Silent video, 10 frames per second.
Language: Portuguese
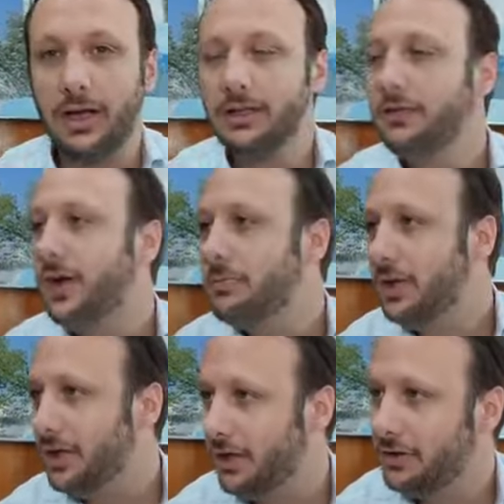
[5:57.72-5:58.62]
grande
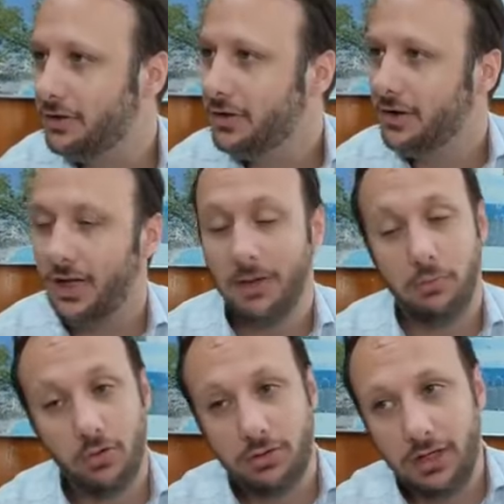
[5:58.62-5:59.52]
família. Daqui a
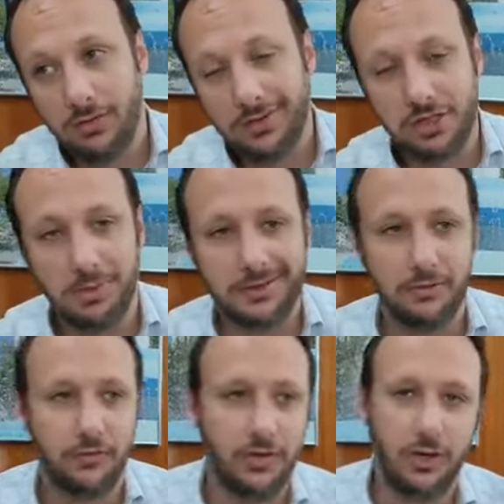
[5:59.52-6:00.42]
pouco tem que investir mais
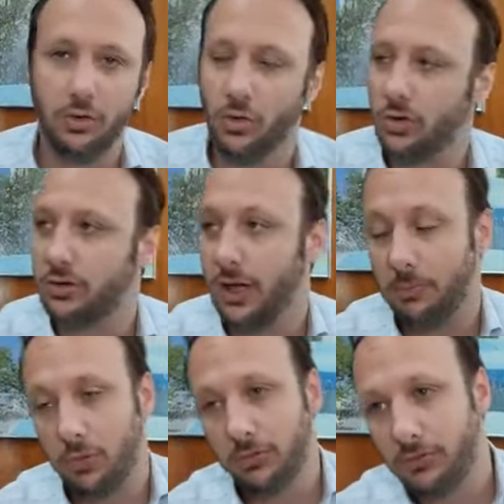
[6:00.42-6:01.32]
um filho no outro, daqui a
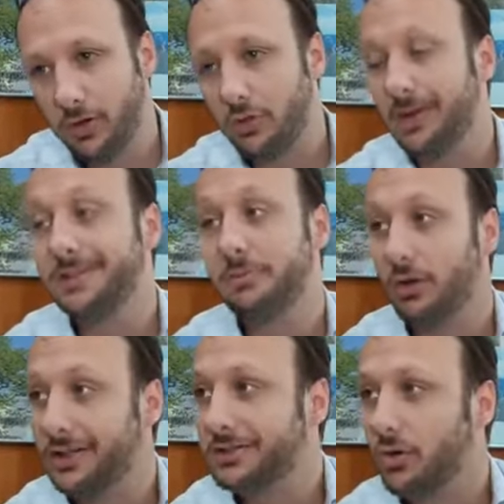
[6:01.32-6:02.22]
pouco um filho começa a ir mal
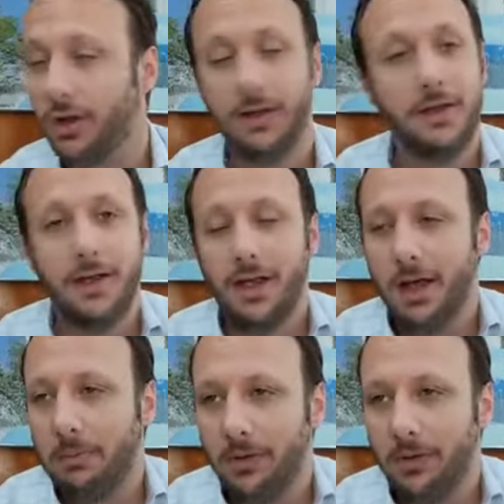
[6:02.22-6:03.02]
na escola. A